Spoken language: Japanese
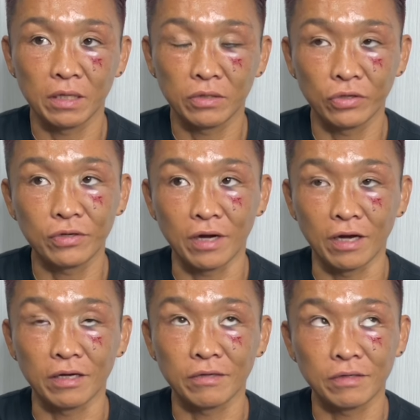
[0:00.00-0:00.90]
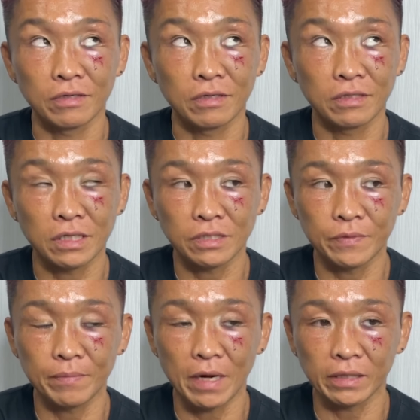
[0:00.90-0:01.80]
というか、久しぶ
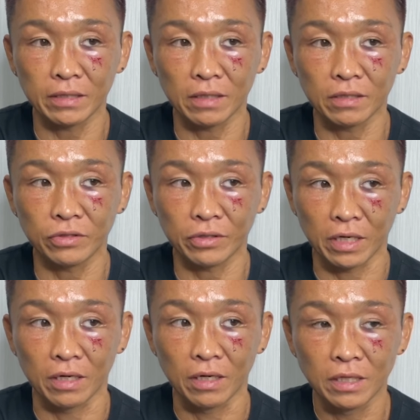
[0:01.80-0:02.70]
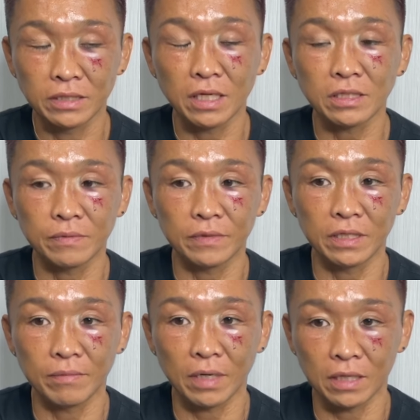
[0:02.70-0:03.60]
りに負けた感覚というか、久しぶり
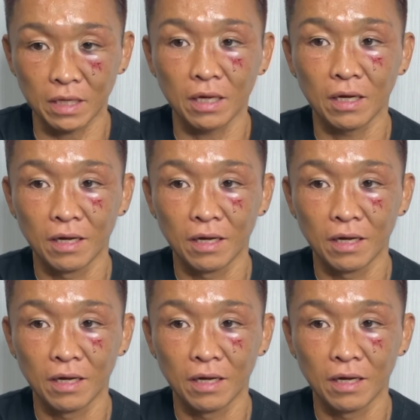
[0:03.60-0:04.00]
に負けた。